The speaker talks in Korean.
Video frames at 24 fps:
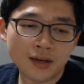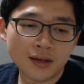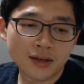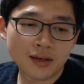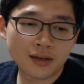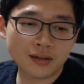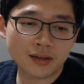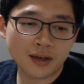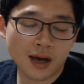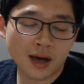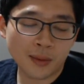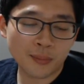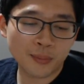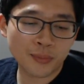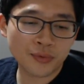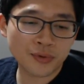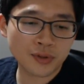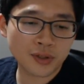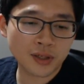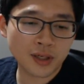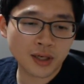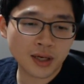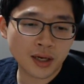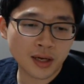그래서
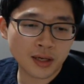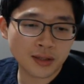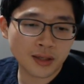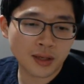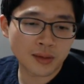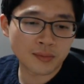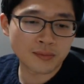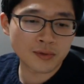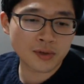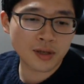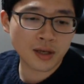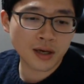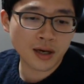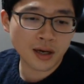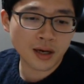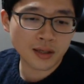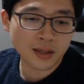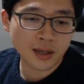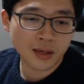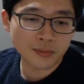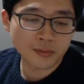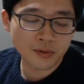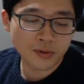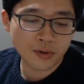암모니아 냄새가
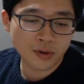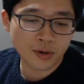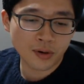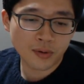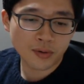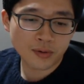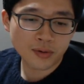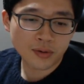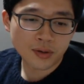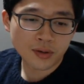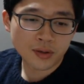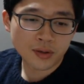나므로